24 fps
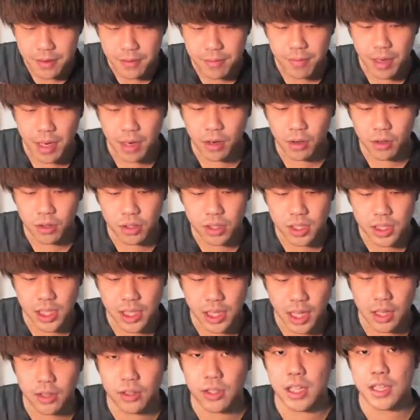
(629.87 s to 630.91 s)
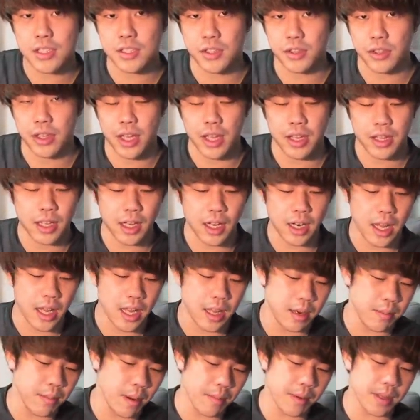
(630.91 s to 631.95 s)
まあ、この時点でアドなんですよね。だから、
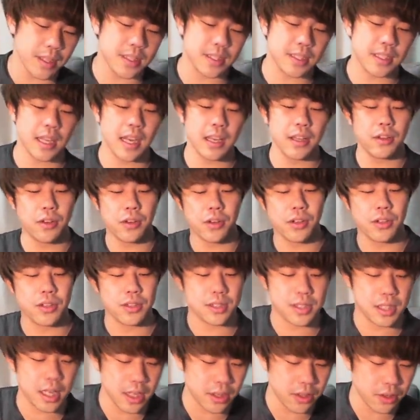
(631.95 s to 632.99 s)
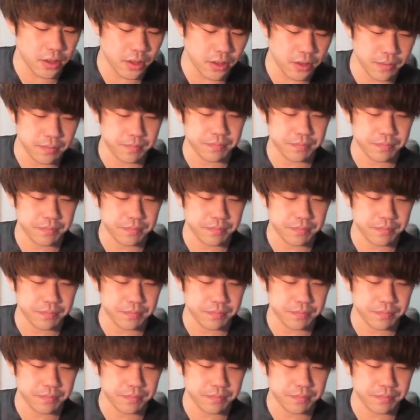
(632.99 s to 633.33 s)
エリババ使い得、使い得。い